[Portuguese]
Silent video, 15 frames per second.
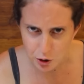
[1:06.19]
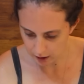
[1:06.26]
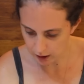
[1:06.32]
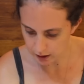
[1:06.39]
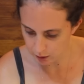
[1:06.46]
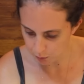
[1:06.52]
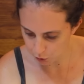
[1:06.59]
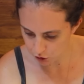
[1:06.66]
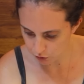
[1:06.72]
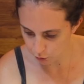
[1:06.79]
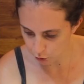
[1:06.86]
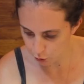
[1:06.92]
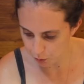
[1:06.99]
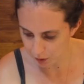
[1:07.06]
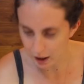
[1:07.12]
E aí depois
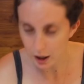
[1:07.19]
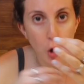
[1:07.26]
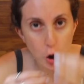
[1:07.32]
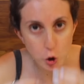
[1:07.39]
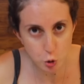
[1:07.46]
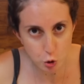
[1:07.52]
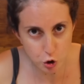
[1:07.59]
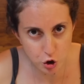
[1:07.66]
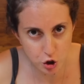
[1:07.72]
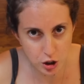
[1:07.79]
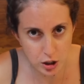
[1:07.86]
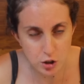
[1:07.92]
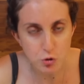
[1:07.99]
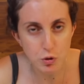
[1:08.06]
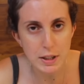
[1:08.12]
evoluiu para, todos os
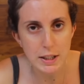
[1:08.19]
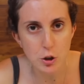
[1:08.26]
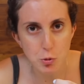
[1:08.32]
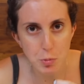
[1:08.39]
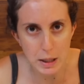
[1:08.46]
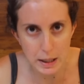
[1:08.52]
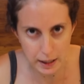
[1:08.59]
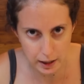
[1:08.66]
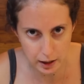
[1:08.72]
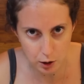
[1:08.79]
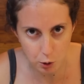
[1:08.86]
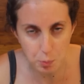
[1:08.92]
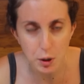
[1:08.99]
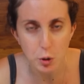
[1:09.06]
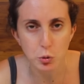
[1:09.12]
dias vocês me
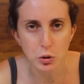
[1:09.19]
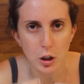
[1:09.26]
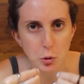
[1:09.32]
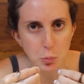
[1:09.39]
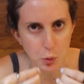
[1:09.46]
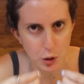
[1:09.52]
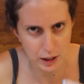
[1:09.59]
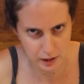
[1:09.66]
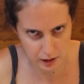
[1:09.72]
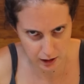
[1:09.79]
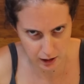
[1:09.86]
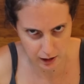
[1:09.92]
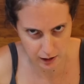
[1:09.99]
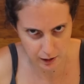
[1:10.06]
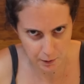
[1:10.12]
ligam perguntando por
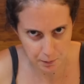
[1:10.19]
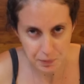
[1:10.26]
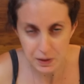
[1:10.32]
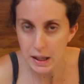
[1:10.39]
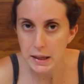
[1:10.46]
Adriana.